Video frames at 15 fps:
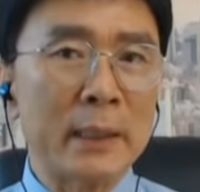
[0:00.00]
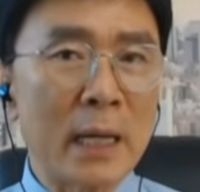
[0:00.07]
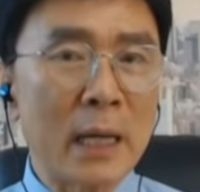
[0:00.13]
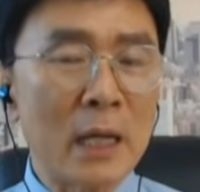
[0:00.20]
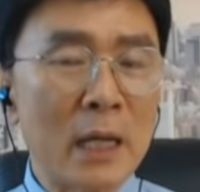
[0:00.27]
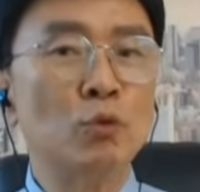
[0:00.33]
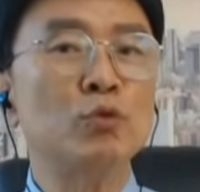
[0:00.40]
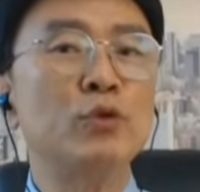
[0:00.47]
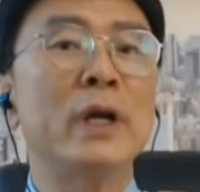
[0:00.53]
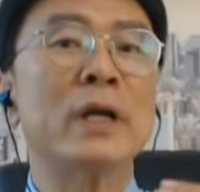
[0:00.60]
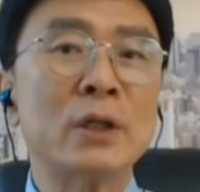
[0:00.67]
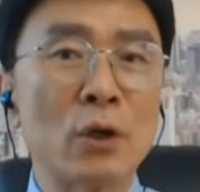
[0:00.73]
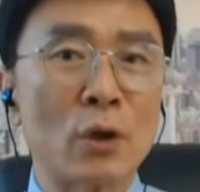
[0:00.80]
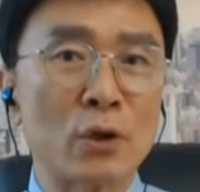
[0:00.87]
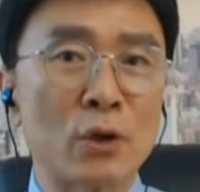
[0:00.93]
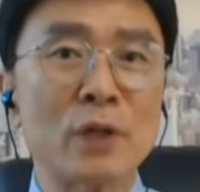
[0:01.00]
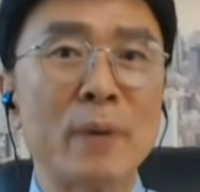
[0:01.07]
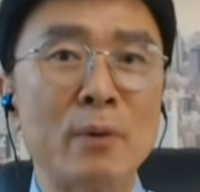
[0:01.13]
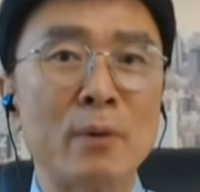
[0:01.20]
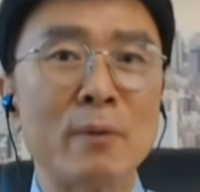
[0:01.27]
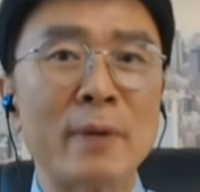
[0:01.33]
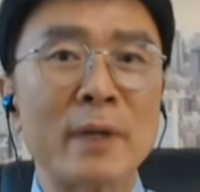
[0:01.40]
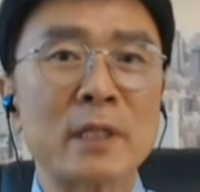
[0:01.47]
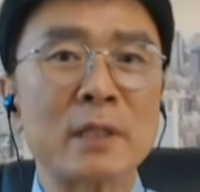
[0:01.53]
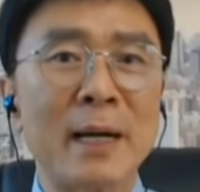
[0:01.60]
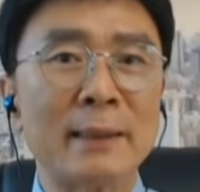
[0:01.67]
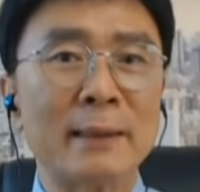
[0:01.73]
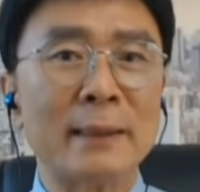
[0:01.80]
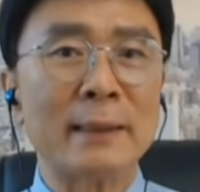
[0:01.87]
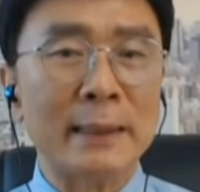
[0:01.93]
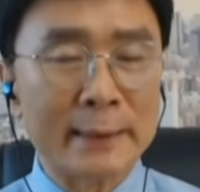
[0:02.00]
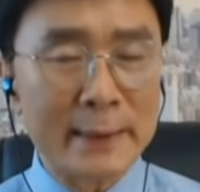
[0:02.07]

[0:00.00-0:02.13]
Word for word: 얘는 위에서는 여전히 매물 을 받지만